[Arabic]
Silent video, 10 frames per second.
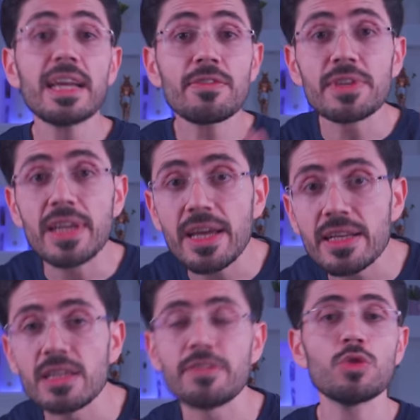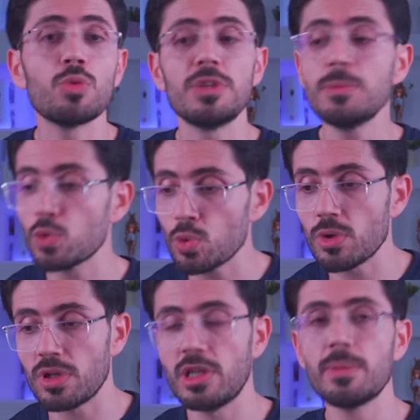لكن في النهايه اختلافاتهم دي بتكون
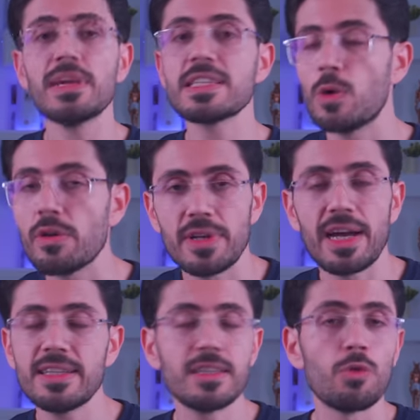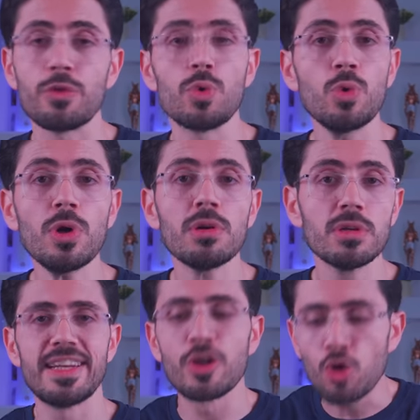قريبه سواء في العدد او في النوع
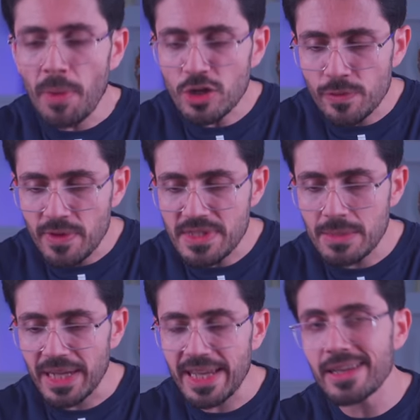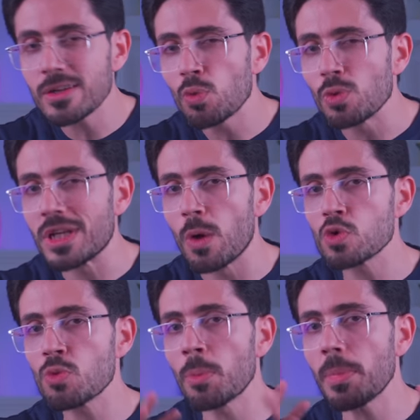لانهم عاشوا في نفس المكان
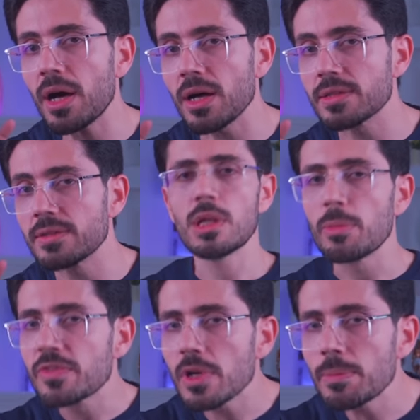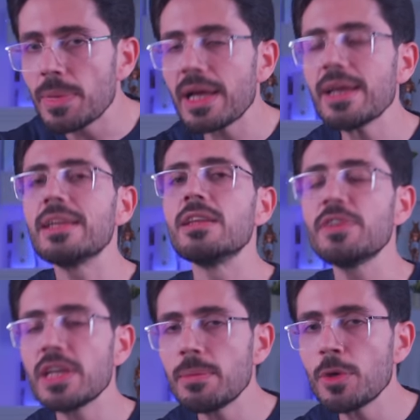واتجوزوا من بعض طب افترض بقى ان
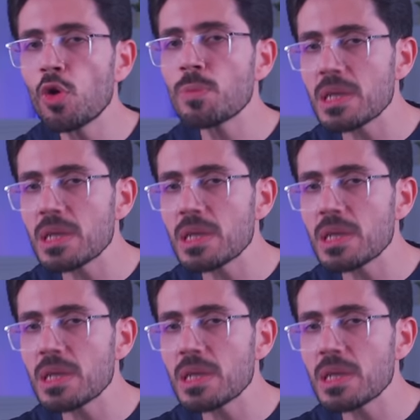في جيل منهم